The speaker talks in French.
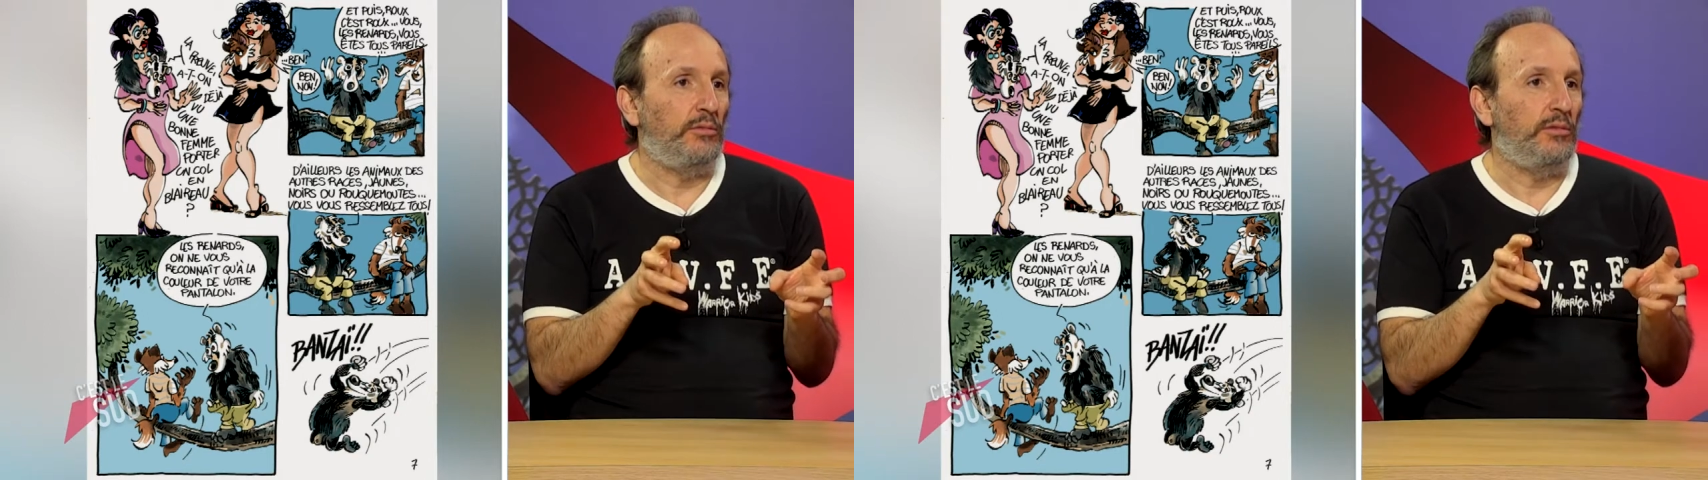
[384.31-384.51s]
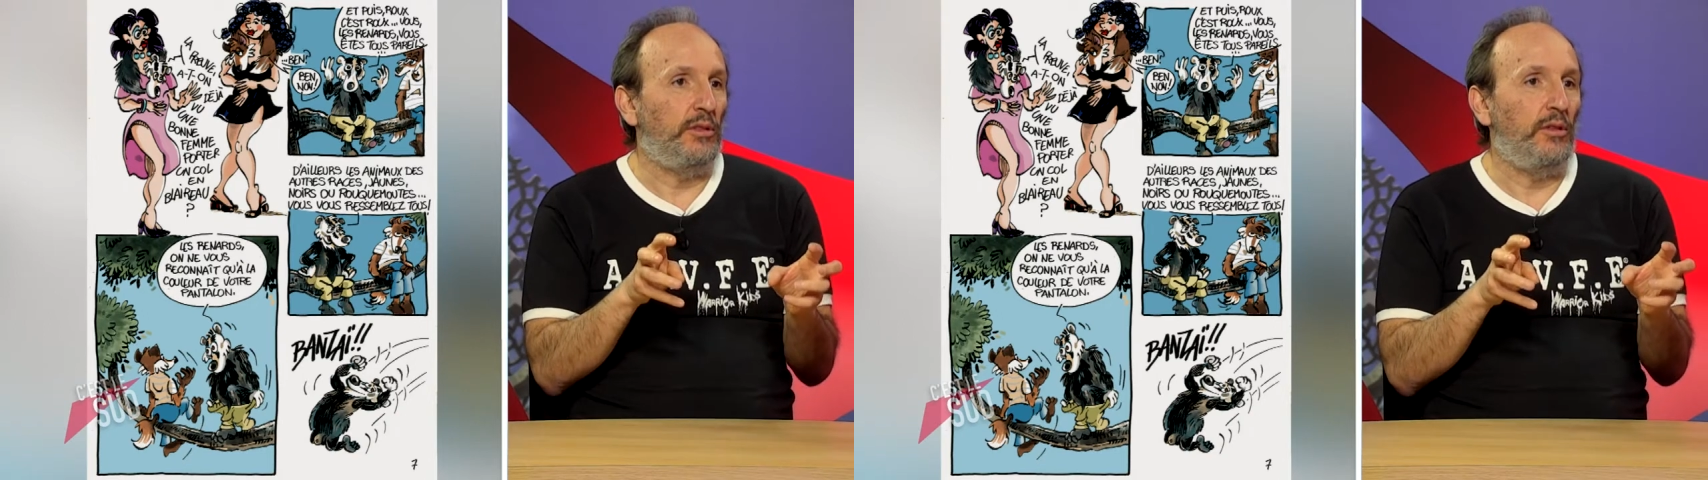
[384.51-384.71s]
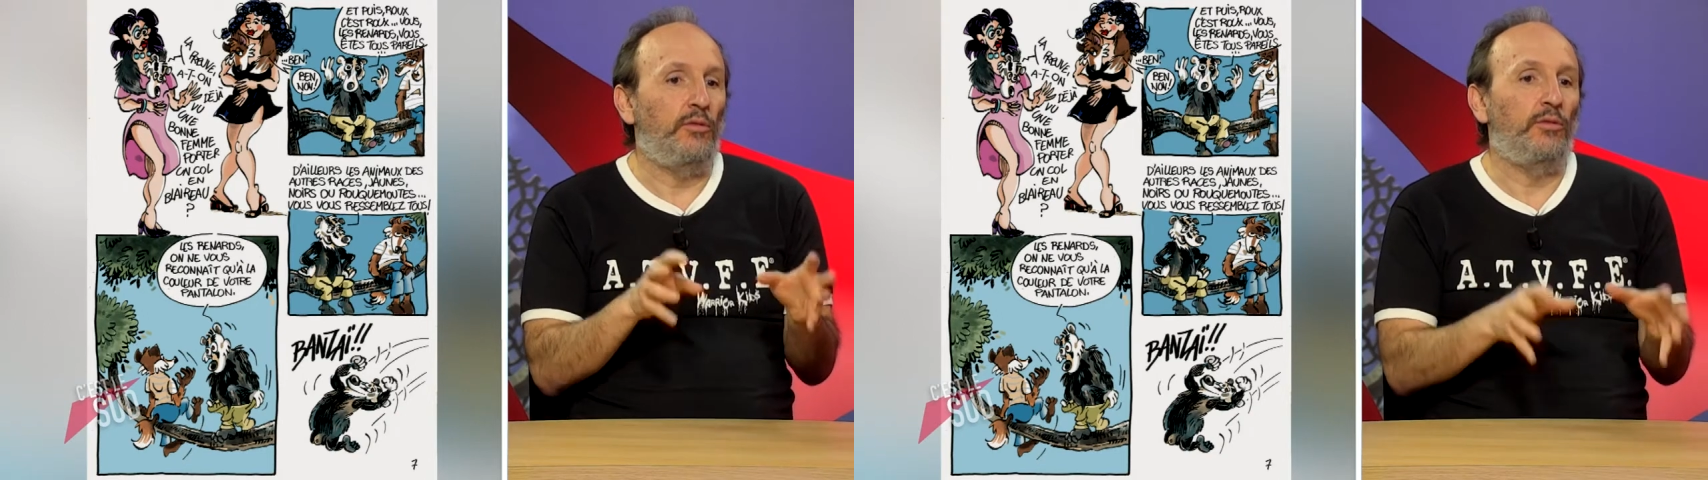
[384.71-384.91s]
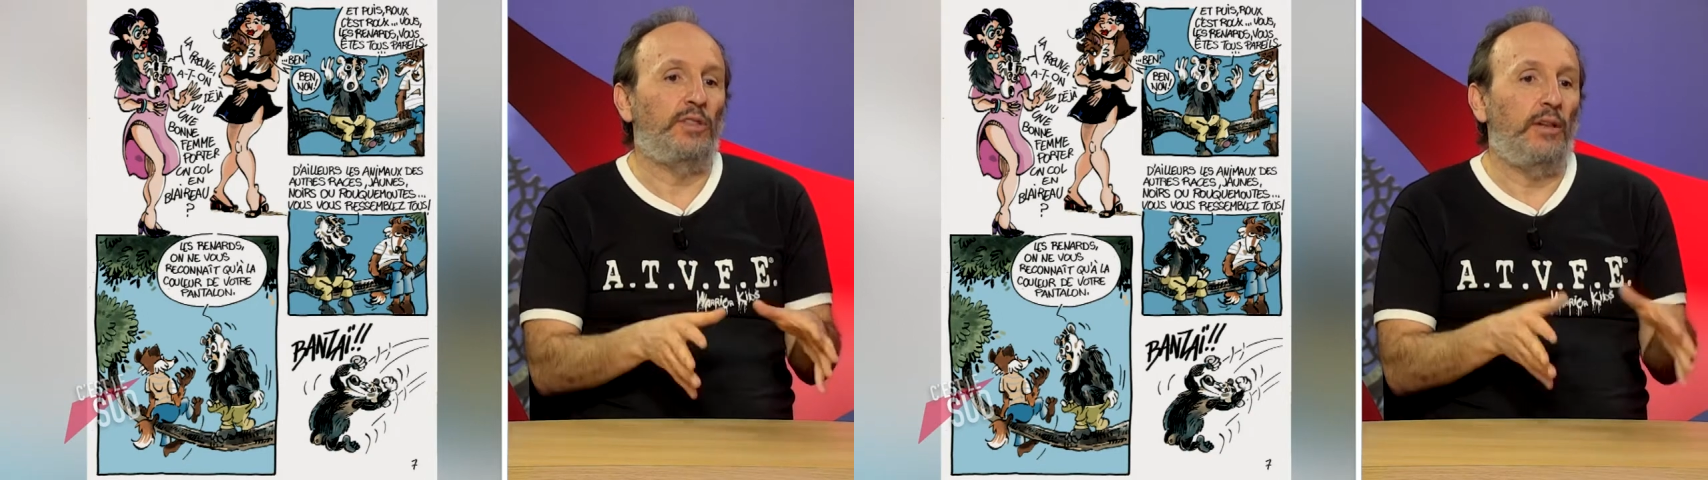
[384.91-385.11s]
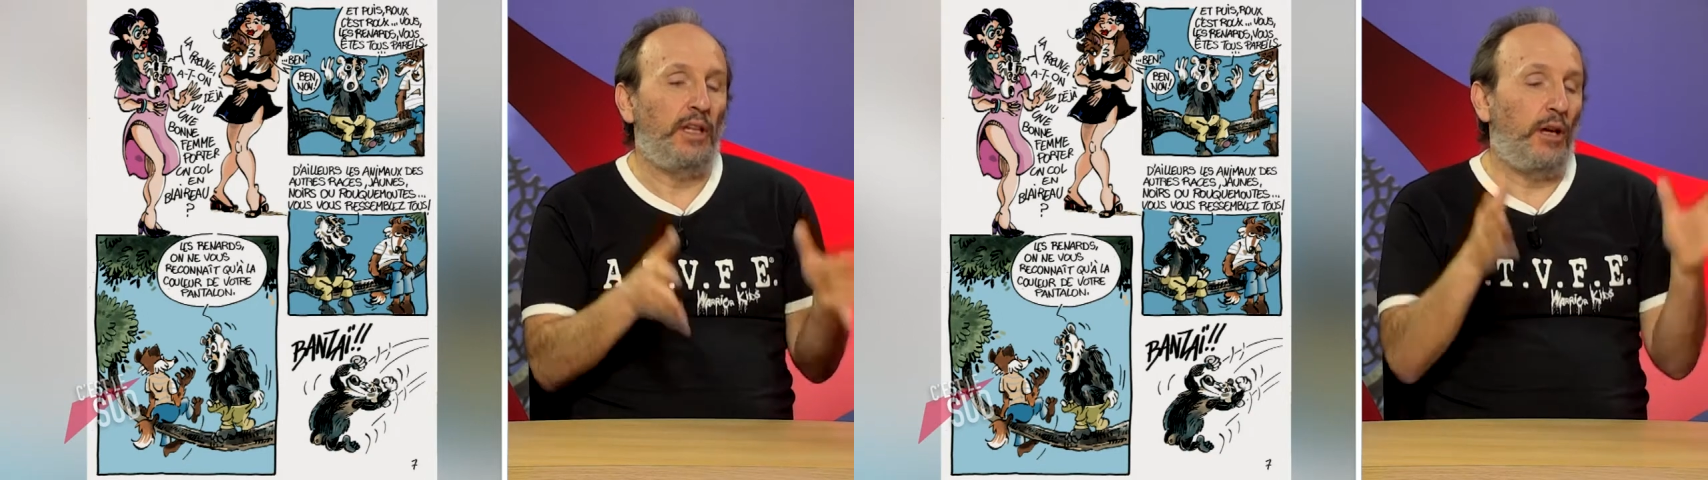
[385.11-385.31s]
D'accord. Vous
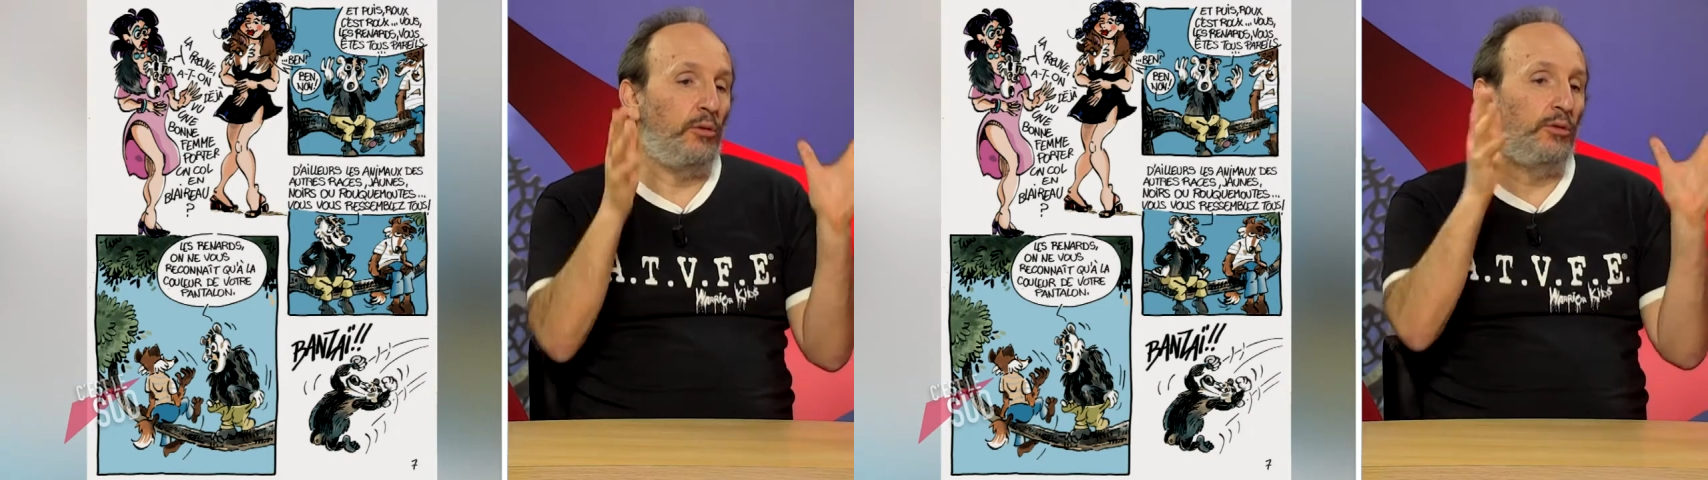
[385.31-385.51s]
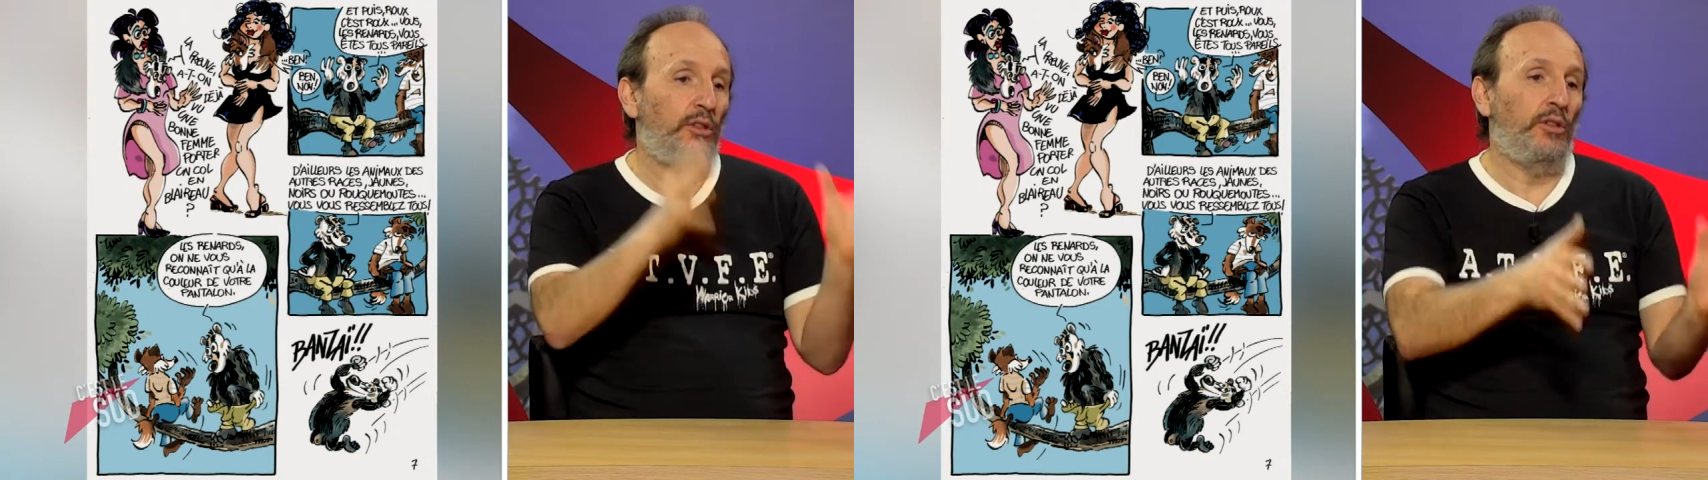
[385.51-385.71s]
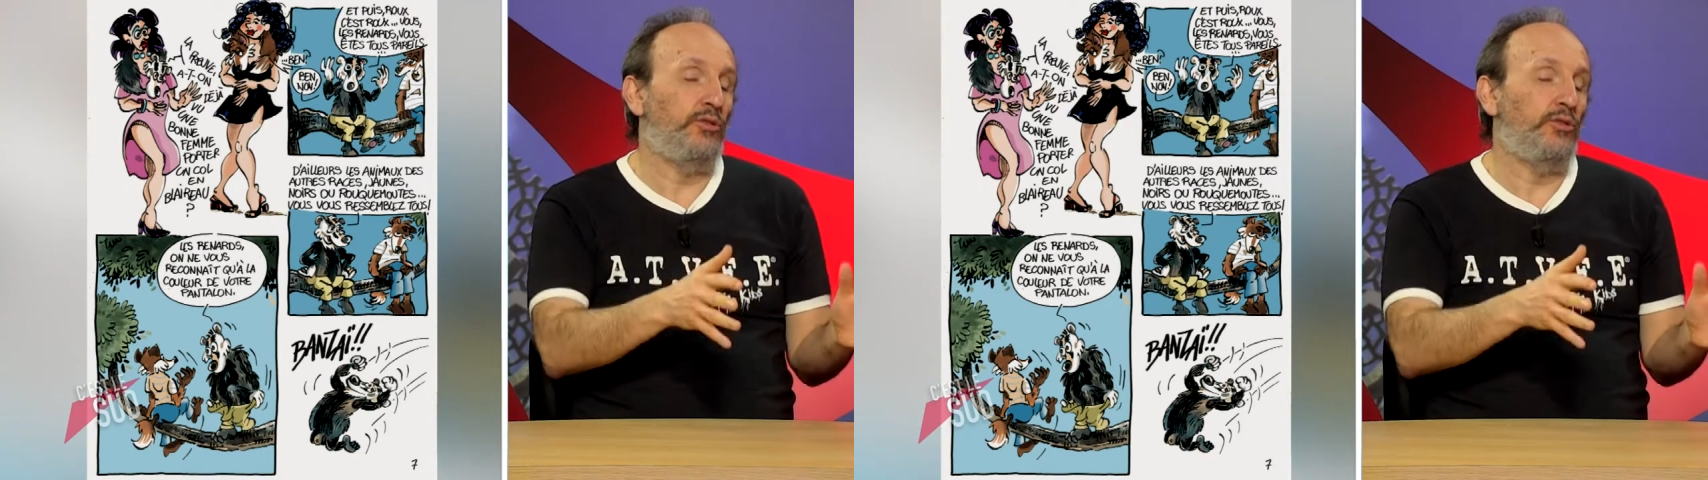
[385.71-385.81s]
savez qu'à côté,